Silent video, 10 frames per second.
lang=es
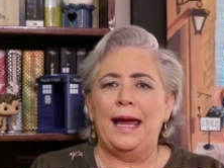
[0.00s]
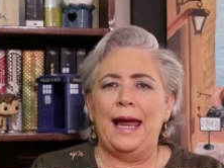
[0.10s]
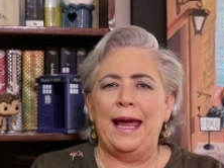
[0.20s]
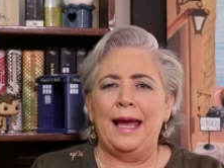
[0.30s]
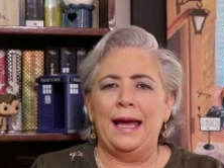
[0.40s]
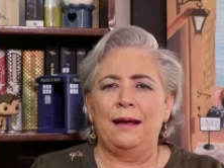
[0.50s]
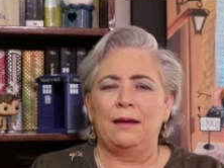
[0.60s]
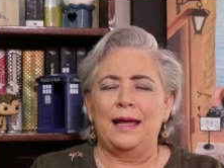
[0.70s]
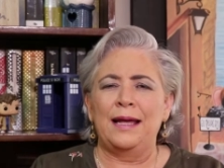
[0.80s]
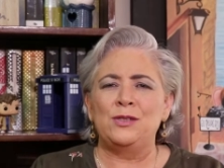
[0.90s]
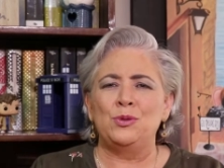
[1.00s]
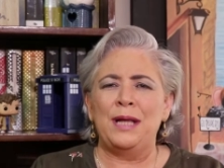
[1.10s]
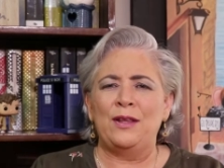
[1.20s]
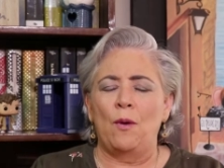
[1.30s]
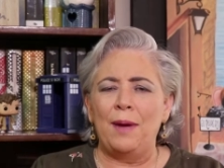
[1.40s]
Eh, es
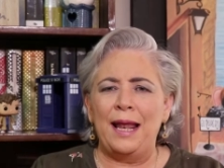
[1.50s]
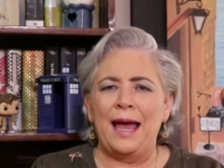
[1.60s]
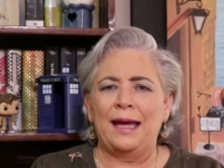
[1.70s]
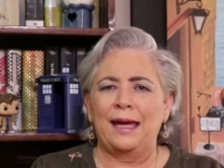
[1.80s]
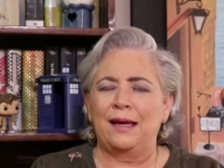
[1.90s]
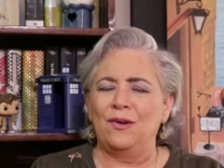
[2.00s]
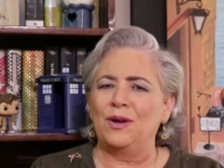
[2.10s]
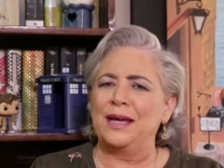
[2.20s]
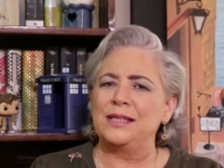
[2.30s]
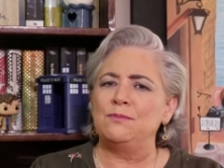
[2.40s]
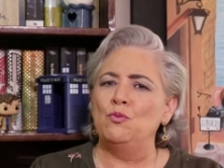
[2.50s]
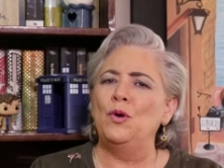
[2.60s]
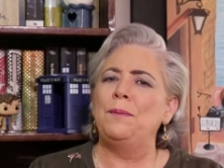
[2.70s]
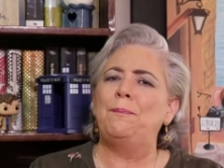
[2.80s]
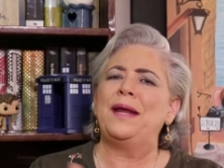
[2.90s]
una novela que creo que es
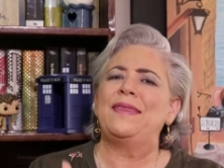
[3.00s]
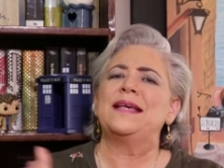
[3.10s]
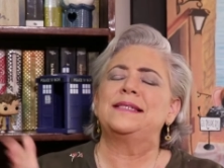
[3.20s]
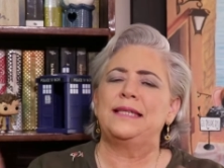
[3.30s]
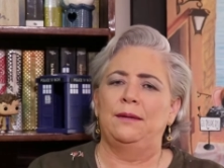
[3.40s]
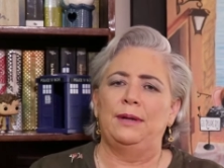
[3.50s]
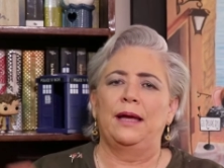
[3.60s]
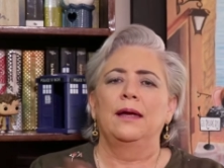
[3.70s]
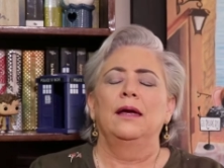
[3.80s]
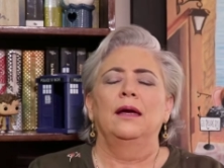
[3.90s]
muy predecible.